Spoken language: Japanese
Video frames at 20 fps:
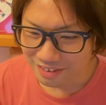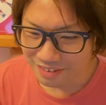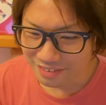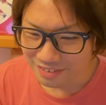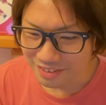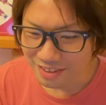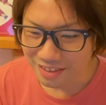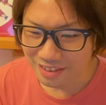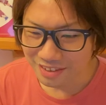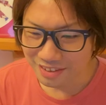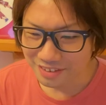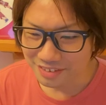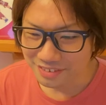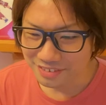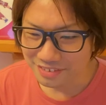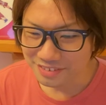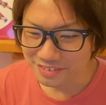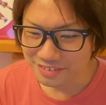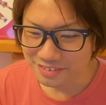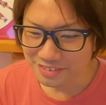ね
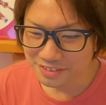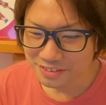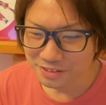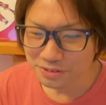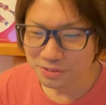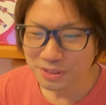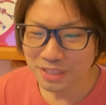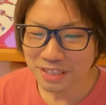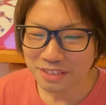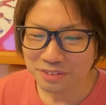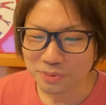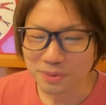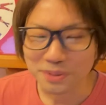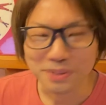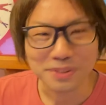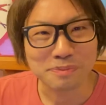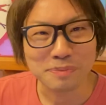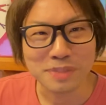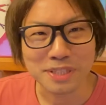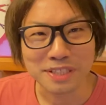そんなところ
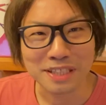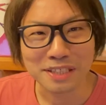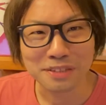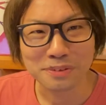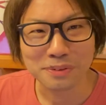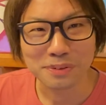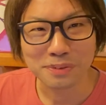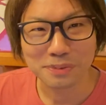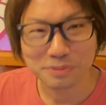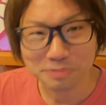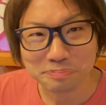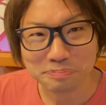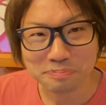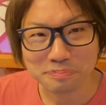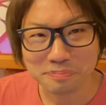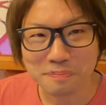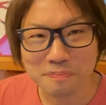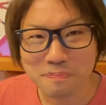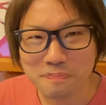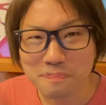にあの
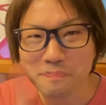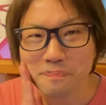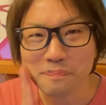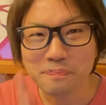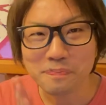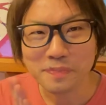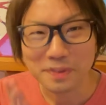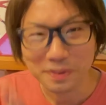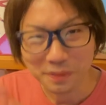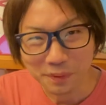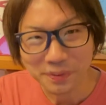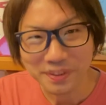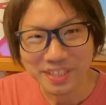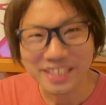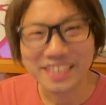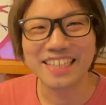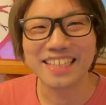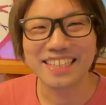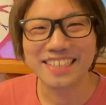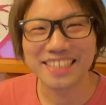乗って
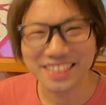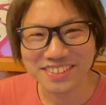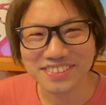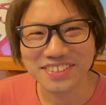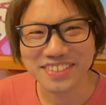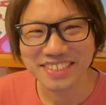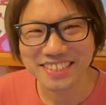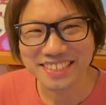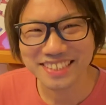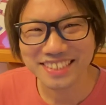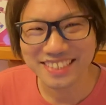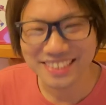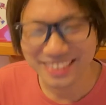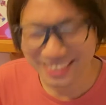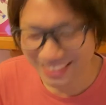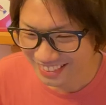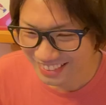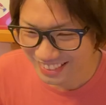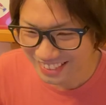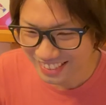いただいてありがとうございます。
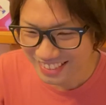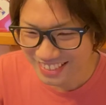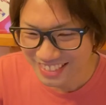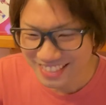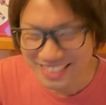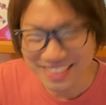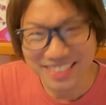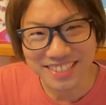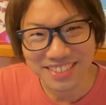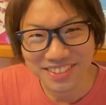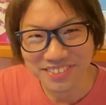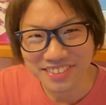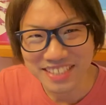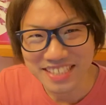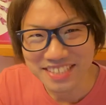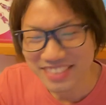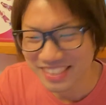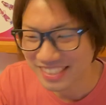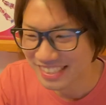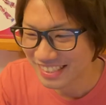引き続きお願い
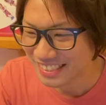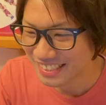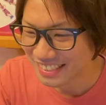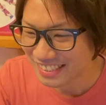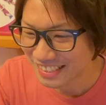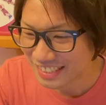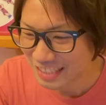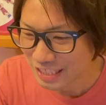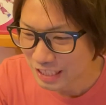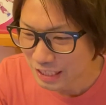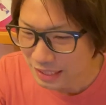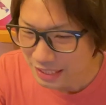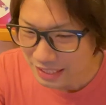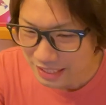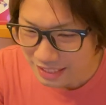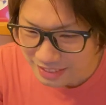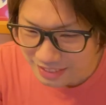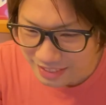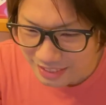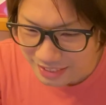します。
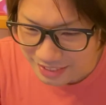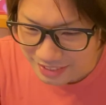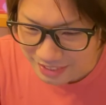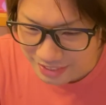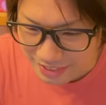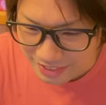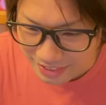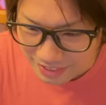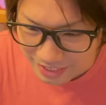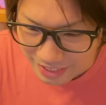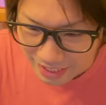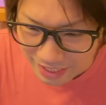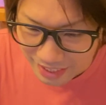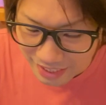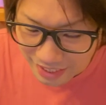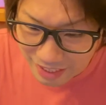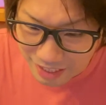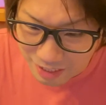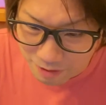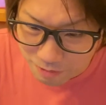じゃあ続いて、
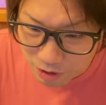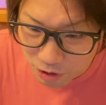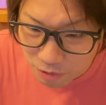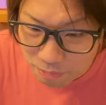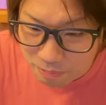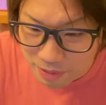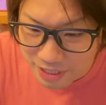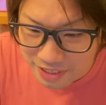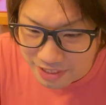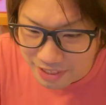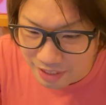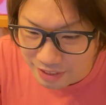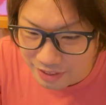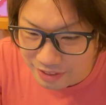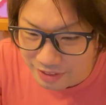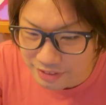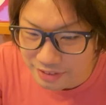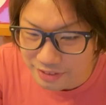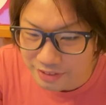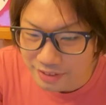えー、メロンパンさん。
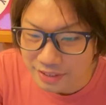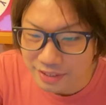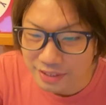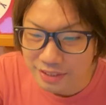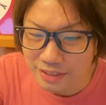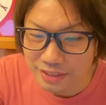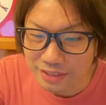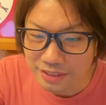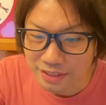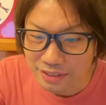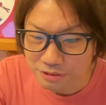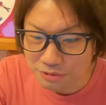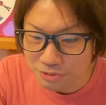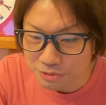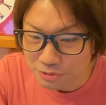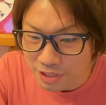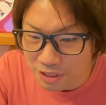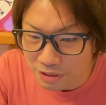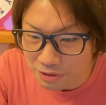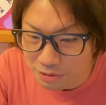えー、国
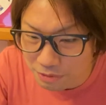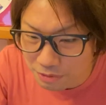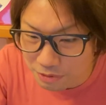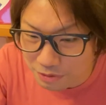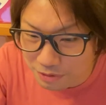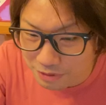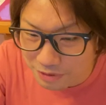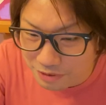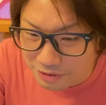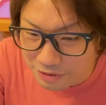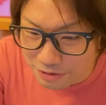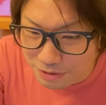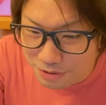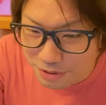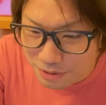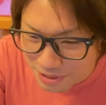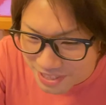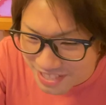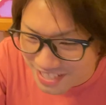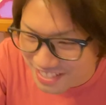尾さんの
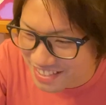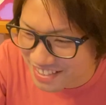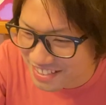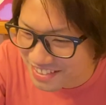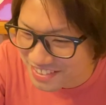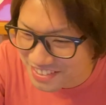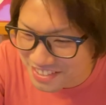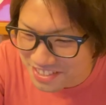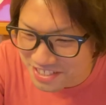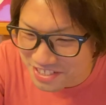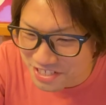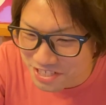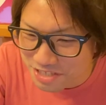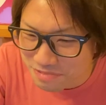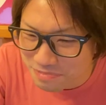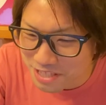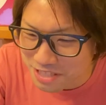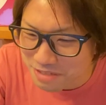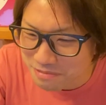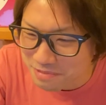ルルオシ完全ににじ
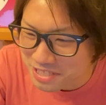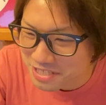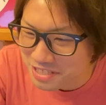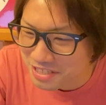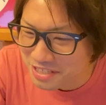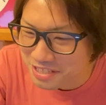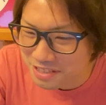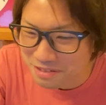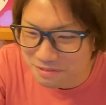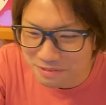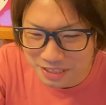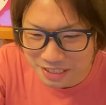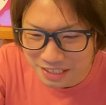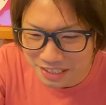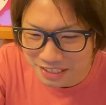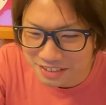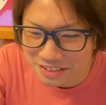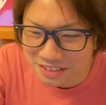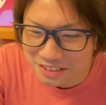み出ていましたね。笑い。